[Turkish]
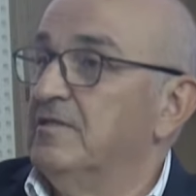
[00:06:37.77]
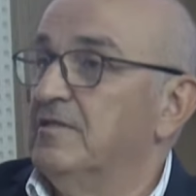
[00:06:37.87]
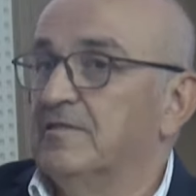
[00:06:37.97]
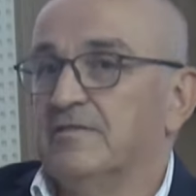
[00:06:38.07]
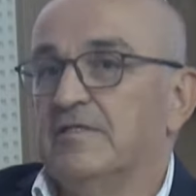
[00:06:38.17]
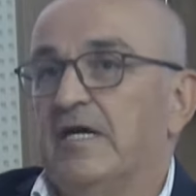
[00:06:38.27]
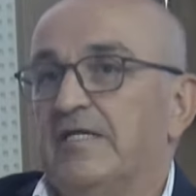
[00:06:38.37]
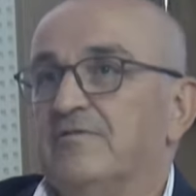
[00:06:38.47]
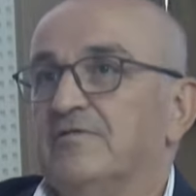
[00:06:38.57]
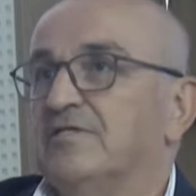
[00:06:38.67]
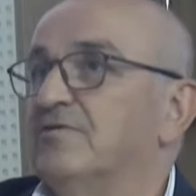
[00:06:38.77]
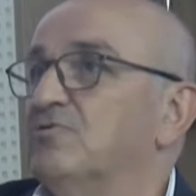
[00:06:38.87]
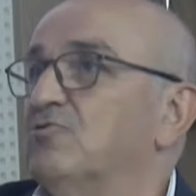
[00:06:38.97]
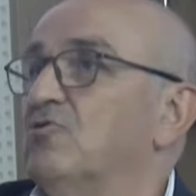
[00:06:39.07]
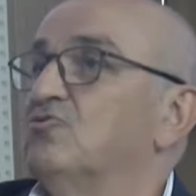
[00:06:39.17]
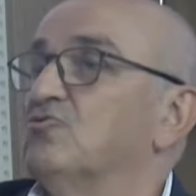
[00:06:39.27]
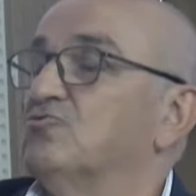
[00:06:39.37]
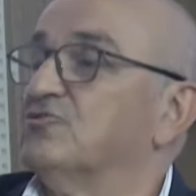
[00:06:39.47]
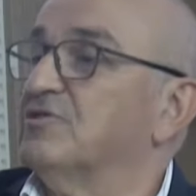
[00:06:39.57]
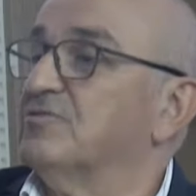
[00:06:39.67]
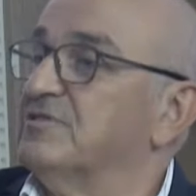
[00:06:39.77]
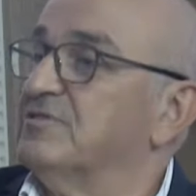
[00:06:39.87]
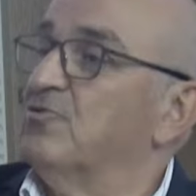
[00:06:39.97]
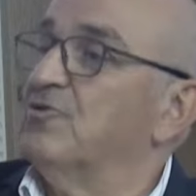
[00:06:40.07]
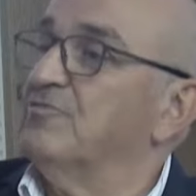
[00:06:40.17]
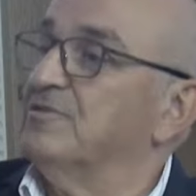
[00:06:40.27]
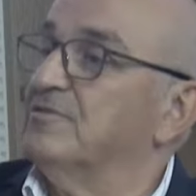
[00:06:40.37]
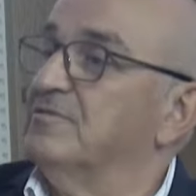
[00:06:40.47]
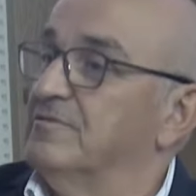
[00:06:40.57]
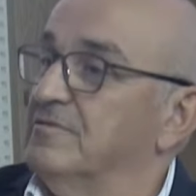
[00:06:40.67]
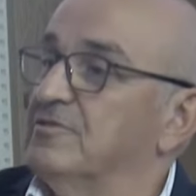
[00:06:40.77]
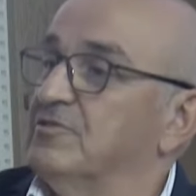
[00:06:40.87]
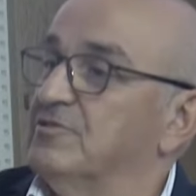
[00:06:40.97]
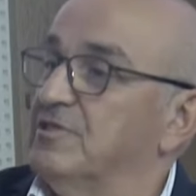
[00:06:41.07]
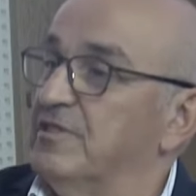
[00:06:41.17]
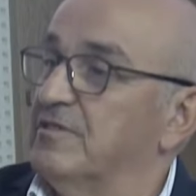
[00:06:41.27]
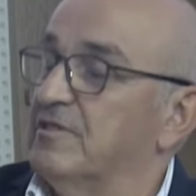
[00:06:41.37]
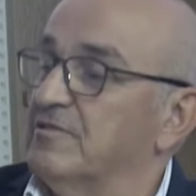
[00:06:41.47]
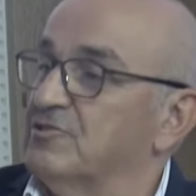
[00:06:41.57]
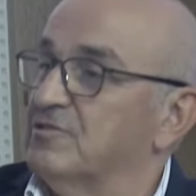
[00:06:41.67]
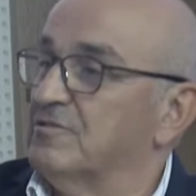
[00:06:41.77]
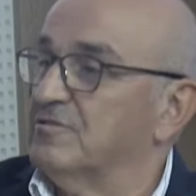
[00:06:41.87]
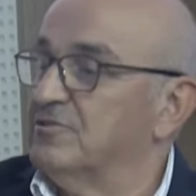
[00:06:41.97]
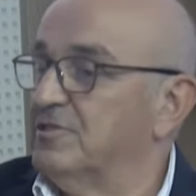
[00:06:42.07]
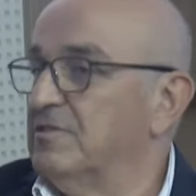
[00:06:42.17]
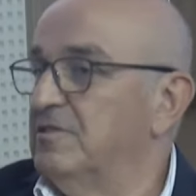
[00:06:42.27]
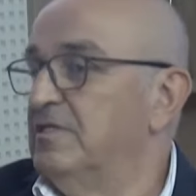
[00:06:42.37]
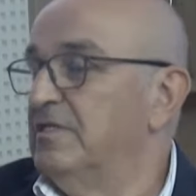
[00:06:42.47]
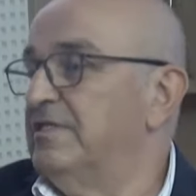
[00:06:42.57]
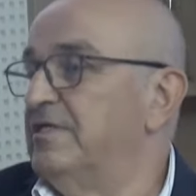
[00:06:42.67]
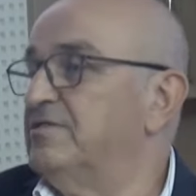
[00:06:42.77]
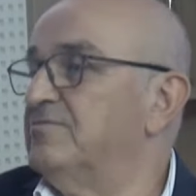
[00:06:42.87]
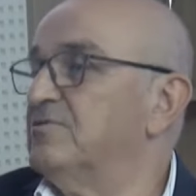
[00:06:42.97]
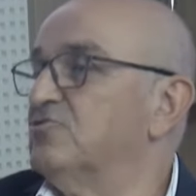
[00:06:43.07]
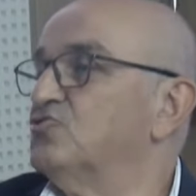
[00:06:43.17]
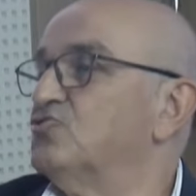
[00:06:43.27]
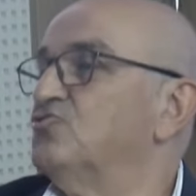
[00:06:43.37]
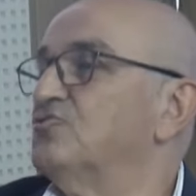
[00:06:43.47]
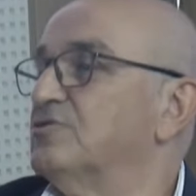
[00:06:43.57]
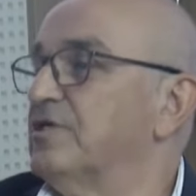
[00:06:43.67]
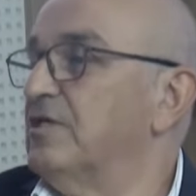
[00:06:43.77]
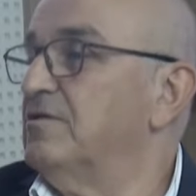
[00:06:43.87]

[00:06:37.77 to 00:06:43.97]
Ee, yani 2019'da biz böyle bir e, şeyle karşılaştık. 7 bin küsur lira